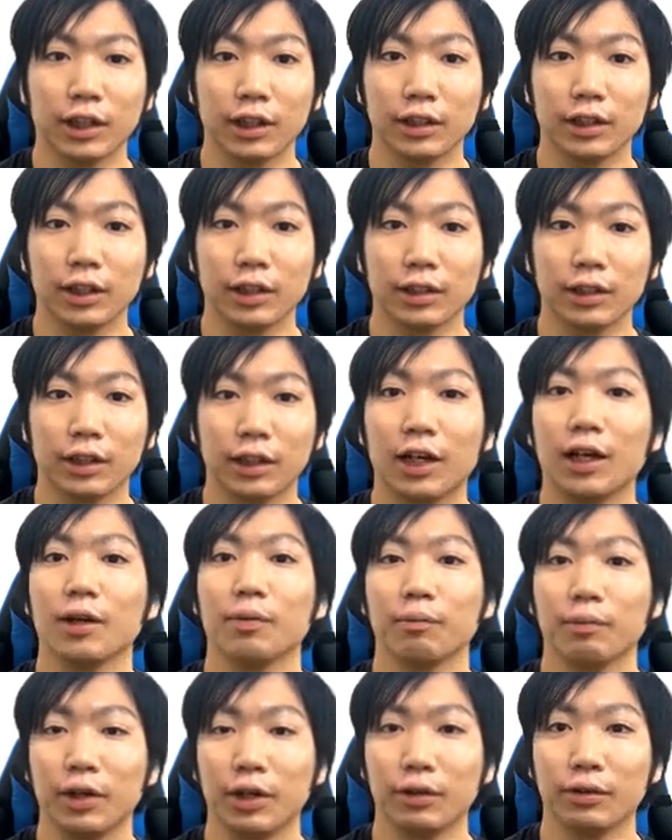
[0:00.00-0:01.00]
3だった
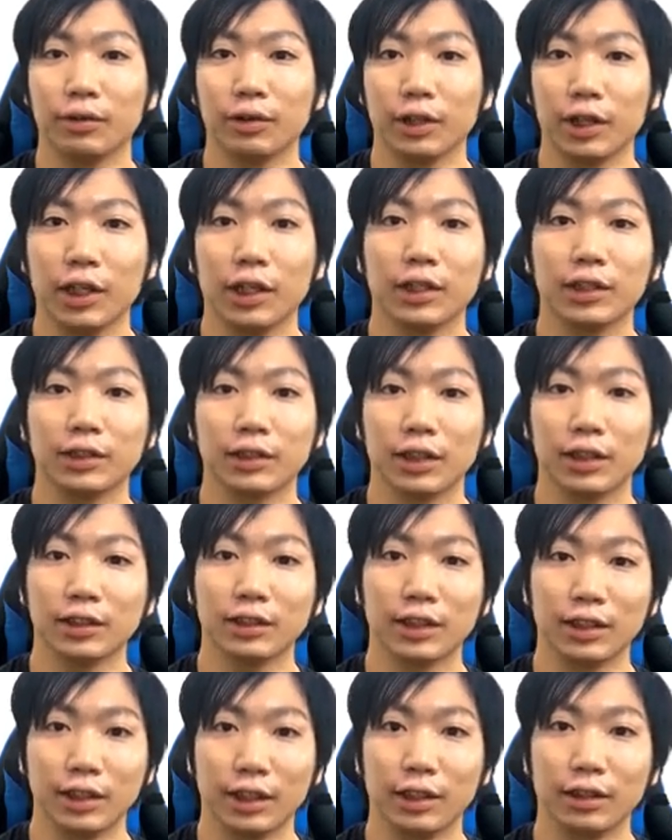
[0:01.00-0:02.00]
らメロンで
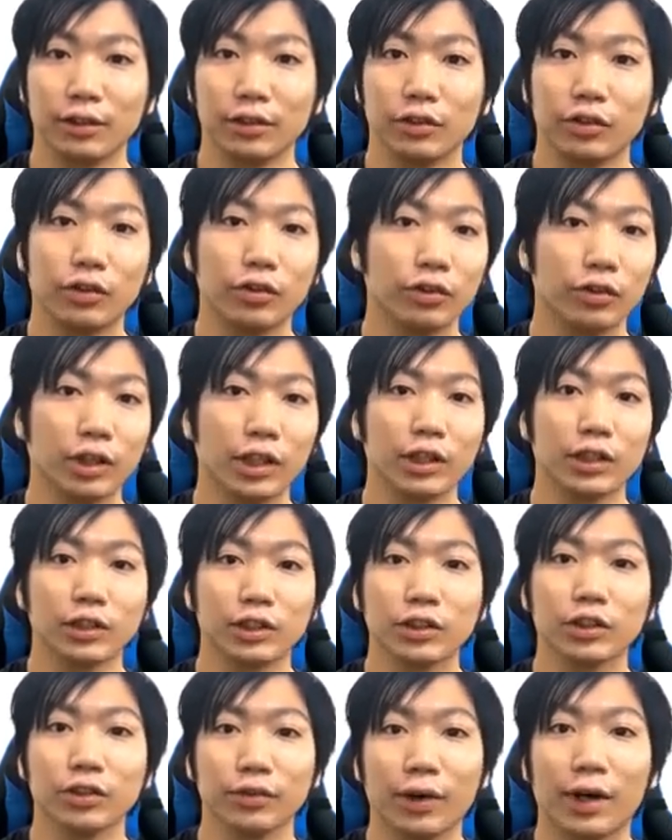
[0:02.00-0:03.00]
3000円というのが
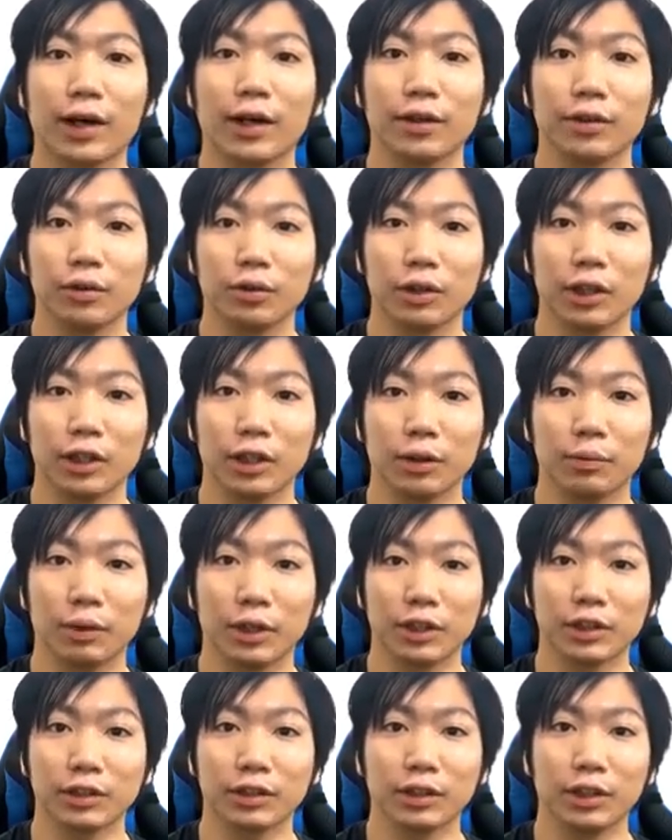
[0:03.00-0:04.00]
すぐわかるようになってい
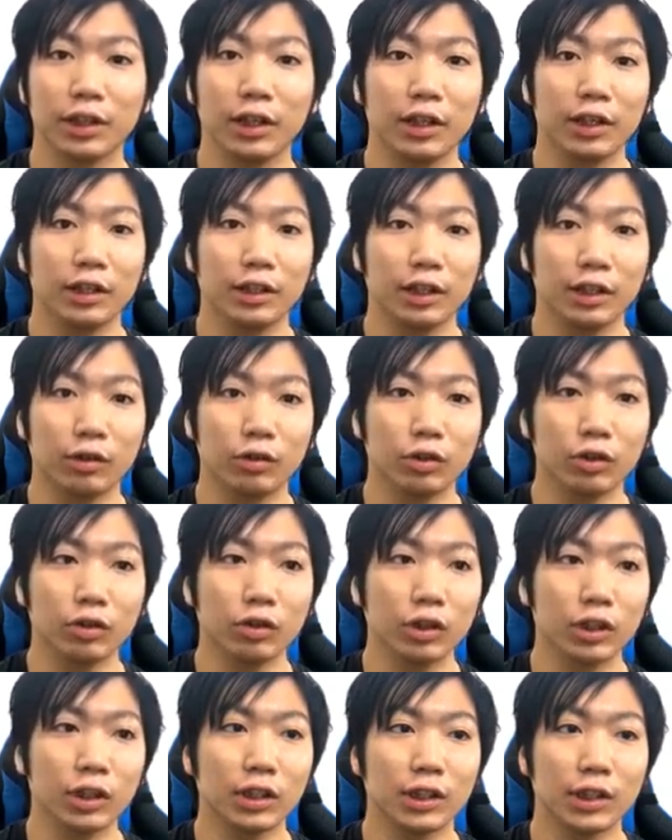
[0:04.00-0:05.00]
ます。で、こ
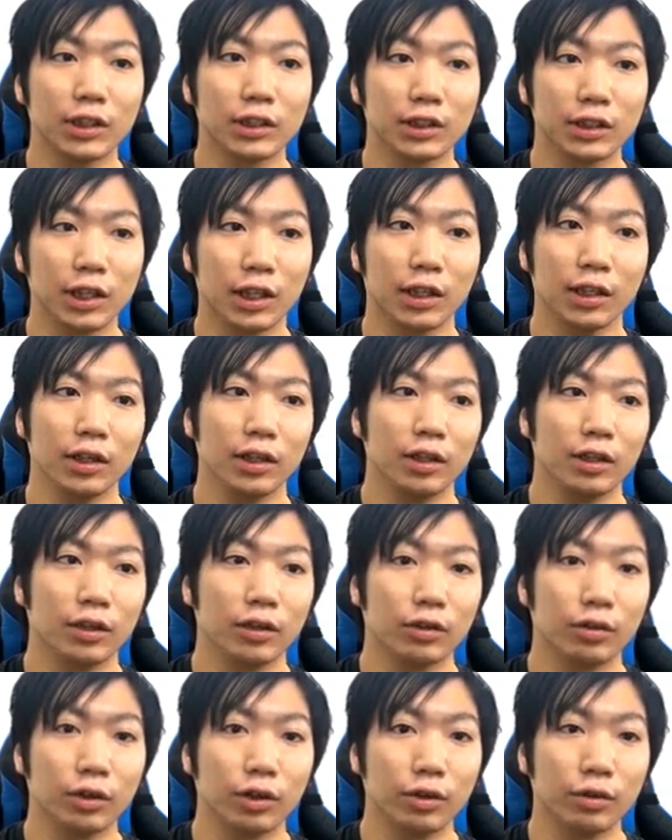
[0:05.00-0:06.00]
の時にです
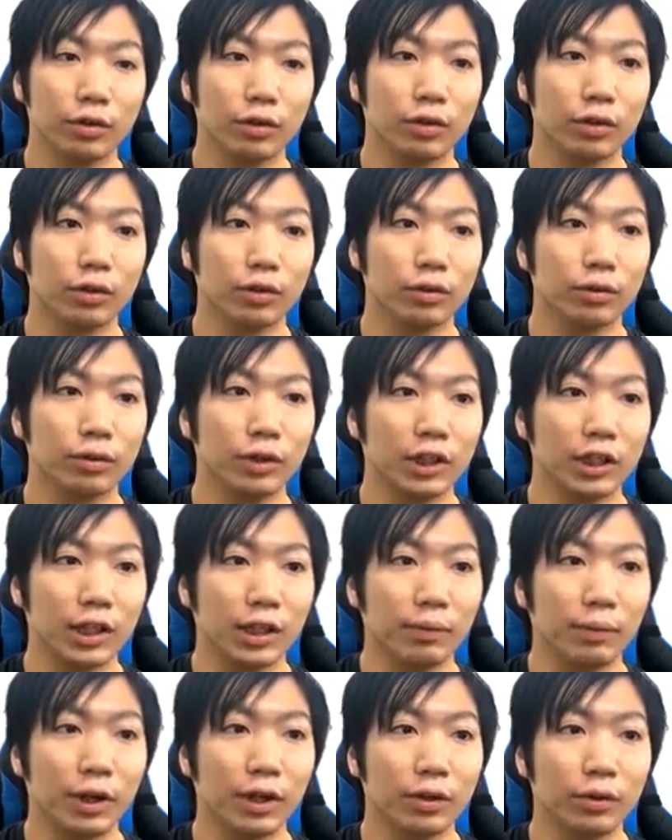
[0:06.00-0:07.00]
ね、これを売れ
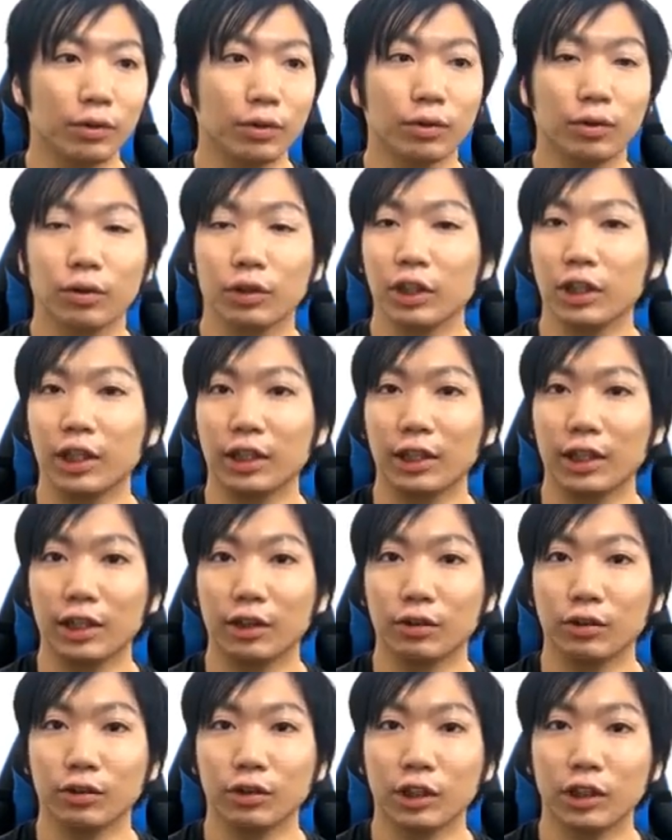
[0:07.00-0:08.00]
た番号を入れて
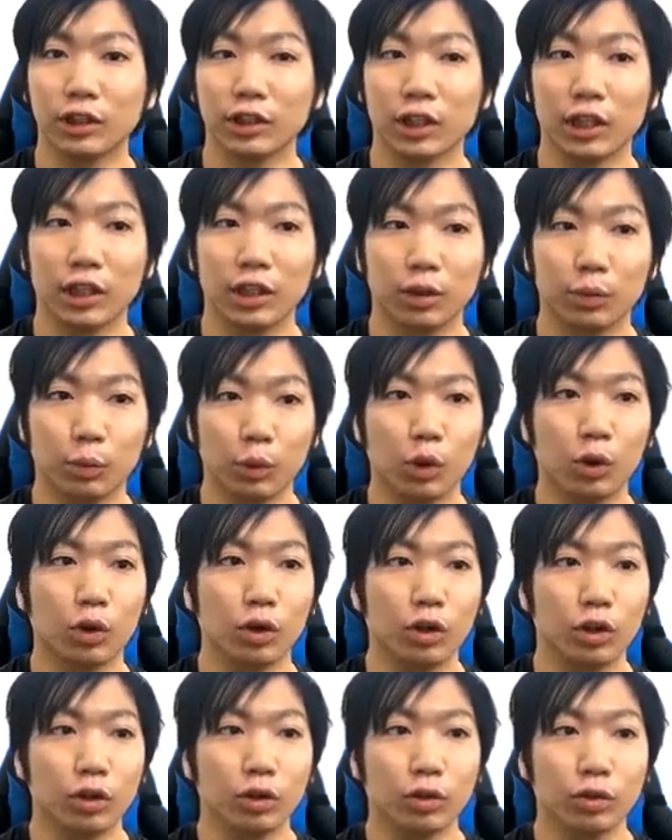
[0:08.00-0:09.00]
いくんですけれど
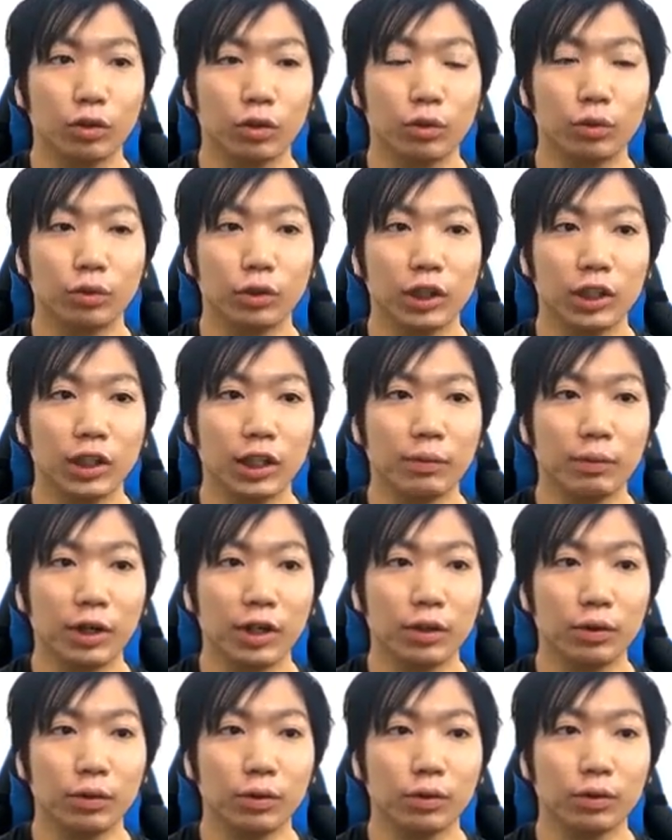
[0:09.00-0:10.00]
も、この売れた
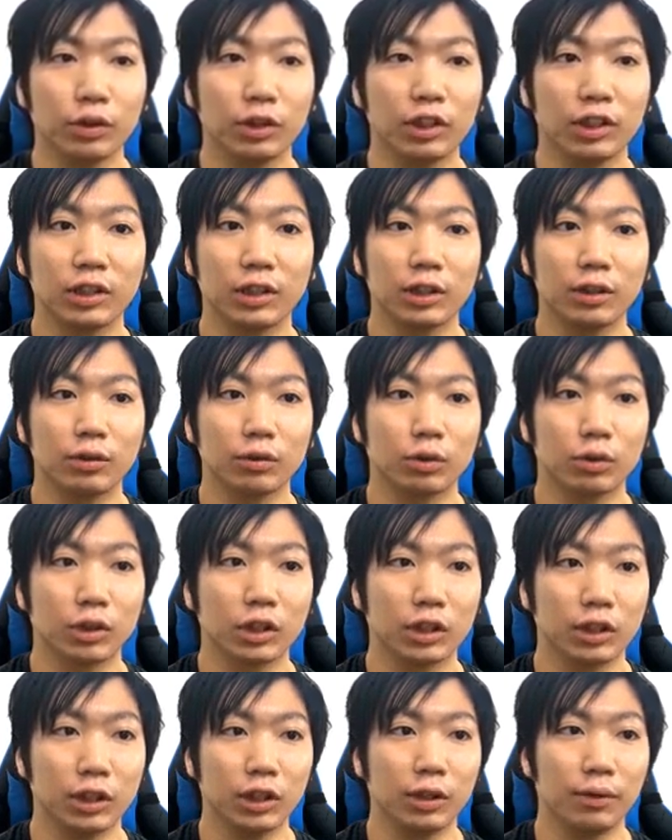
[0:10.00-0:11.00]
番号を入れていく
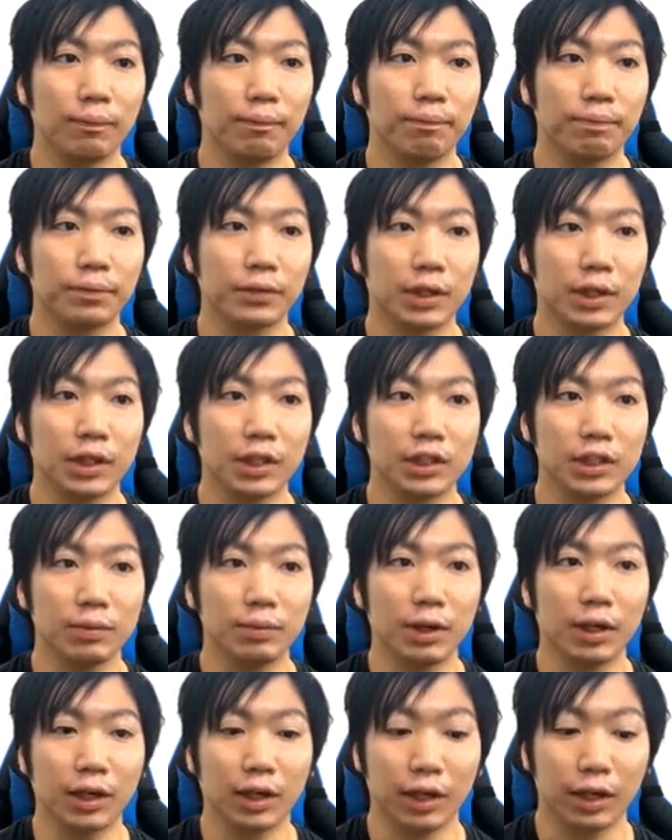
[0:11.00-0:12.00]
時に、
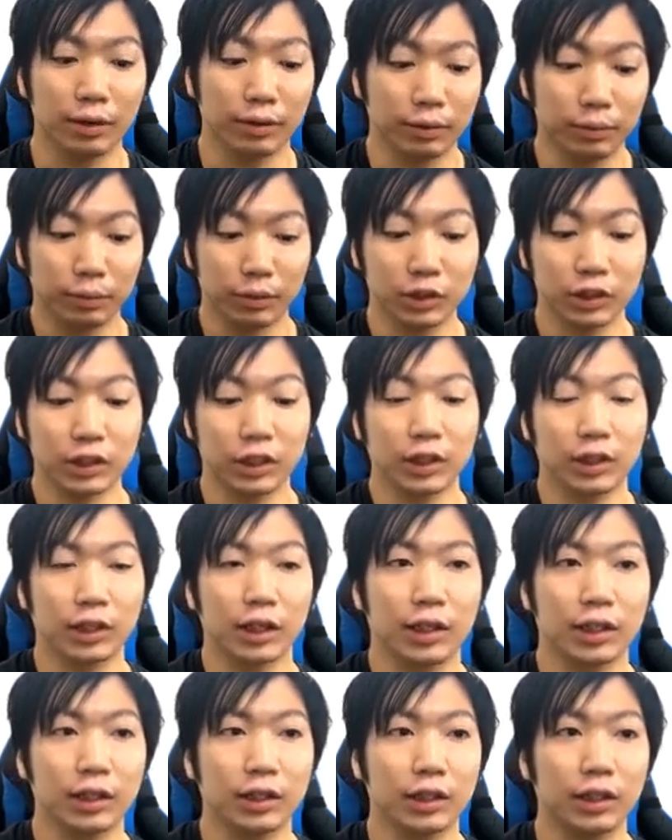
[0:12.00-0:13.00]
1番がもし
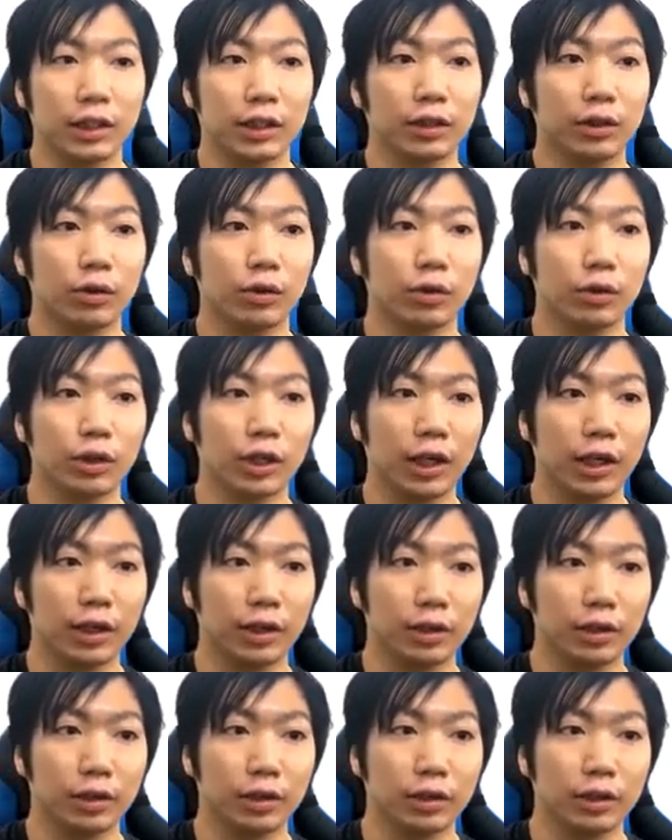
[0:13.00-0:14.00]
仮にここ
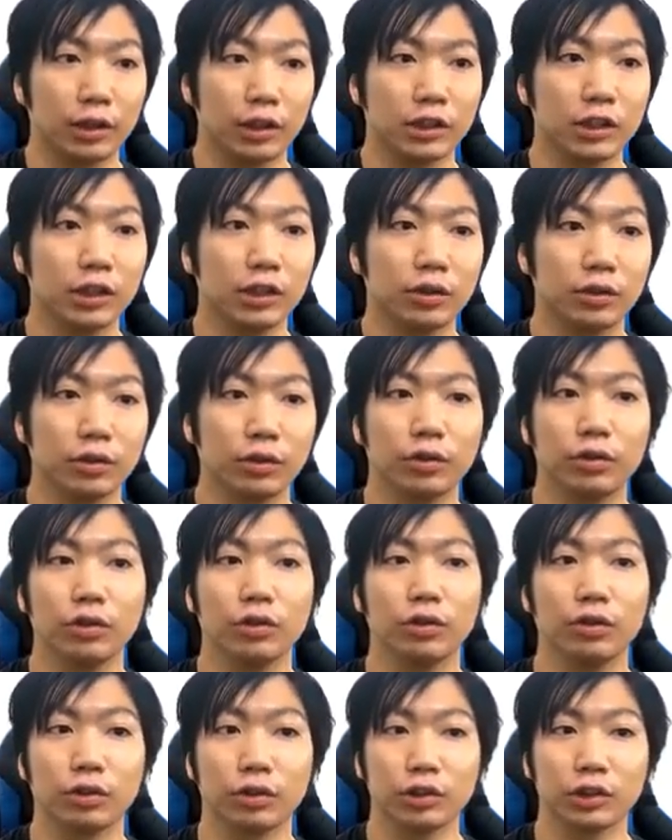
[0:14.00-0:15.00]
で1と
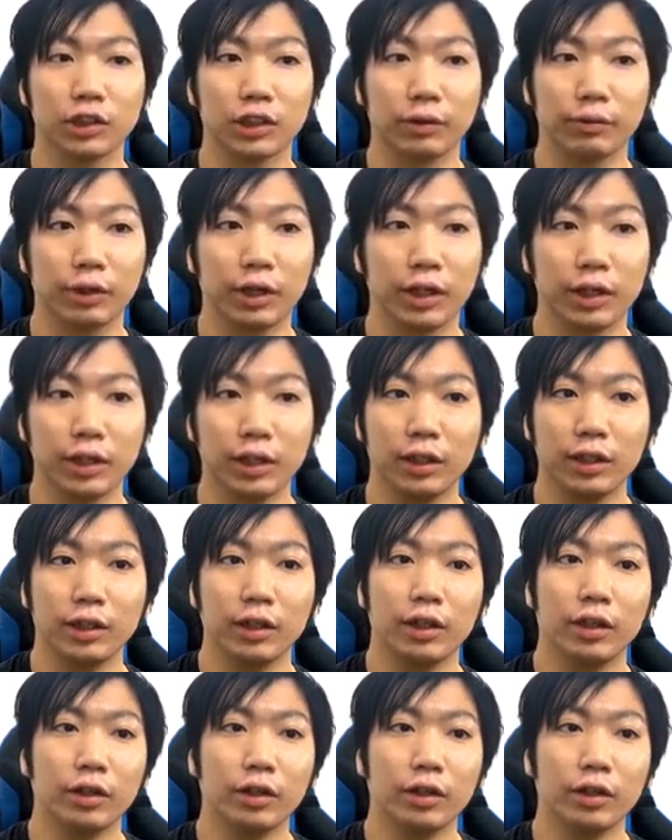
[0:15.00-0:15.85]
入力した場合、